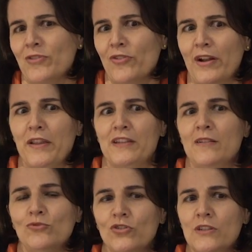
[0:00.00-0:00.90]
cuando analizas
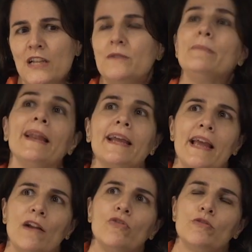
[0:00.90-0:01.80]
el mundo es, ver
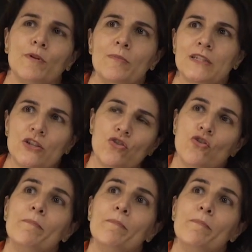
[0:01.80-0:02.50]
que hay algunos problemas que son